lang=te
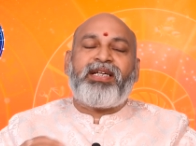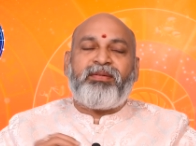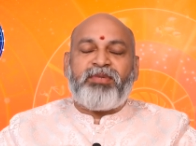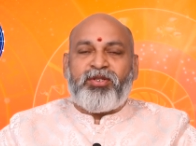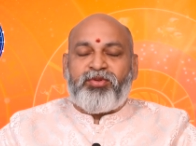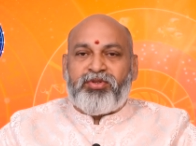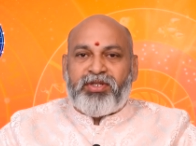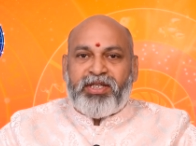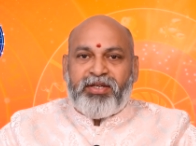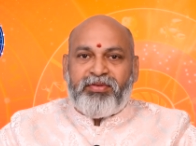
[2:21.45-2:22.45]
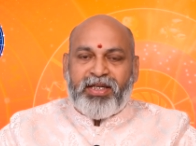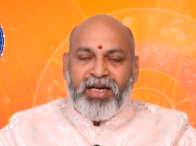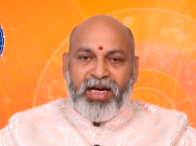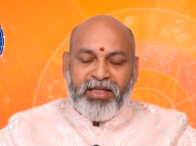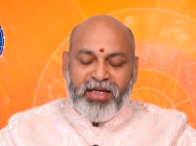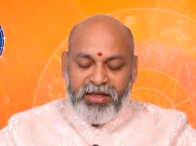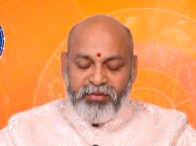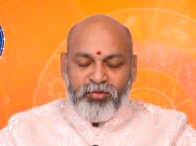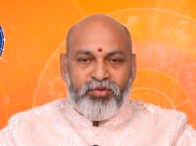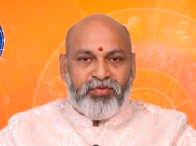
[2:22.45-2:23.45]
అనగానే మనం చూసుకునేది ఏమిటి
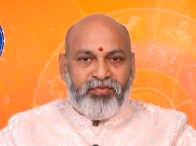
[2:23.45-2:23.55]
ఆదాయము